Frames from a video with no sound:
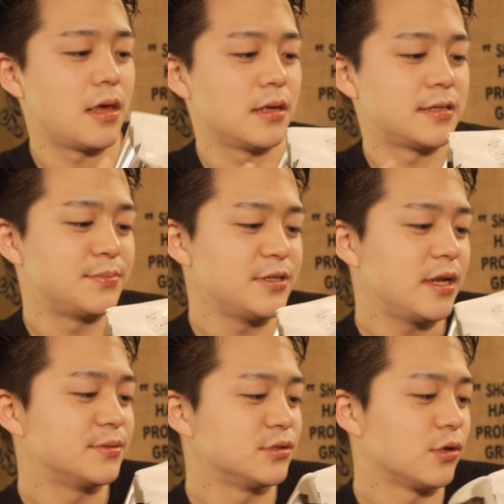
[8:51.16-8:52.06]

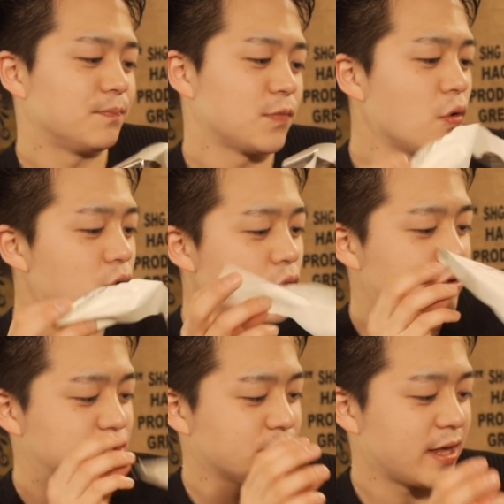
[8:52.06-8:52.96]
セブンイレブンの濃厚
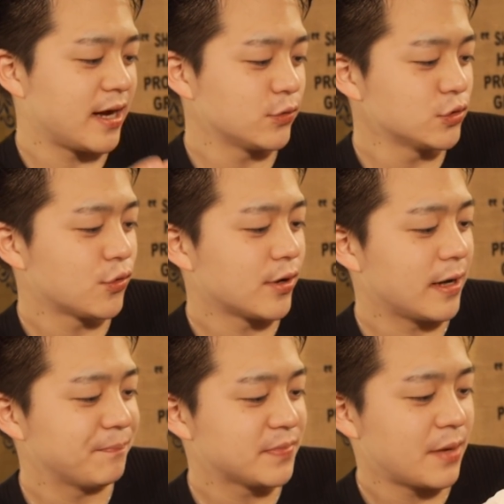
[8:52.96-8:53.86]
口どけ
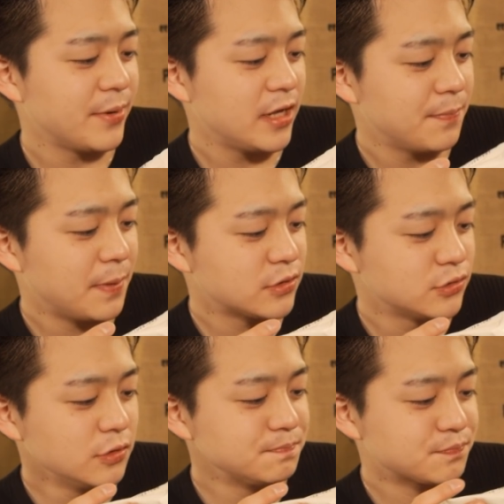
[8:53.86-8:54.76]
ガトーショコラ食べきり
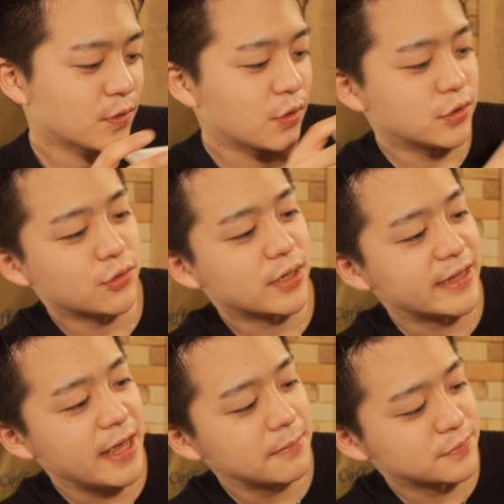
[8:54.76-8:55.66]
パックのご紹
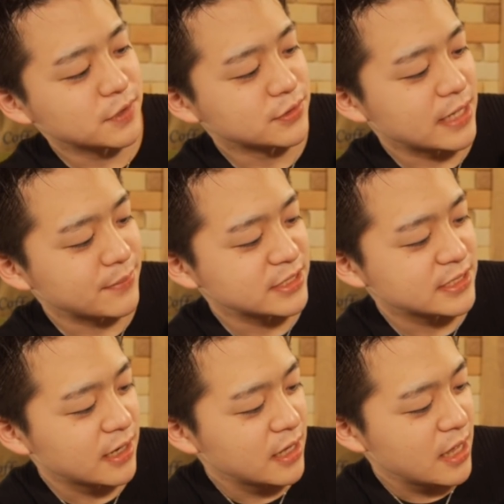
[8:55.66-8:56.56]
介でございまし
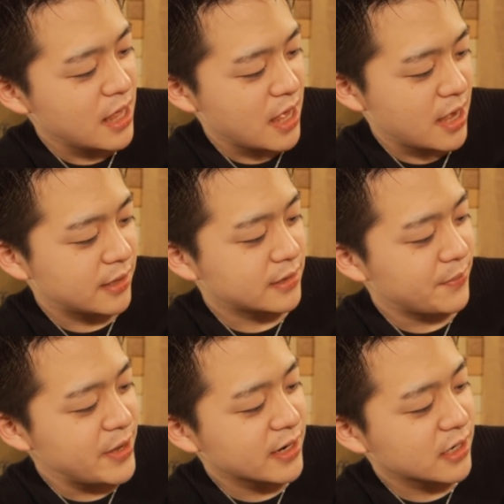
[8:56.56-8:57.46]
た。えー、
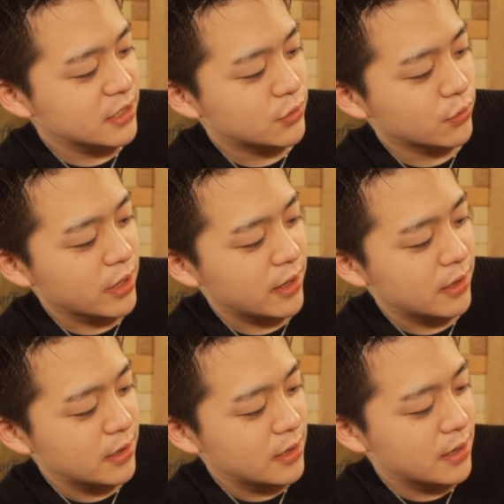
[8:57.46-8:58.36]
滑らかに溶け、
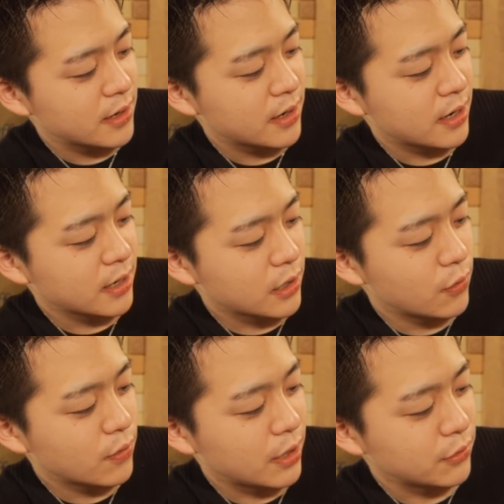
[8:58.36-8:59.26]

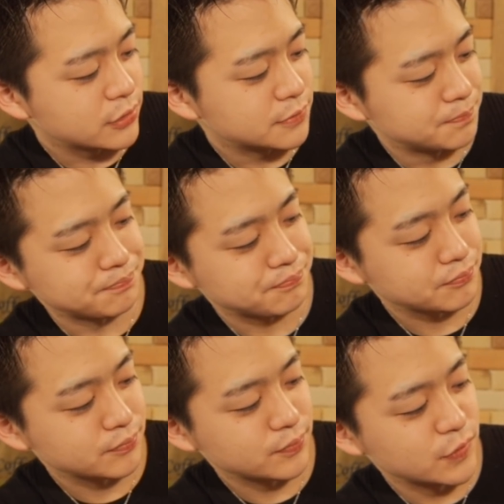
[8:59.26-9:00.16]
カカオ香る。うん。
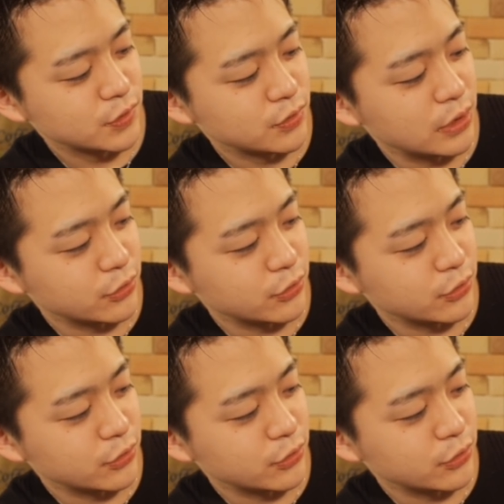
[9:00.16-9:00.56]
ガ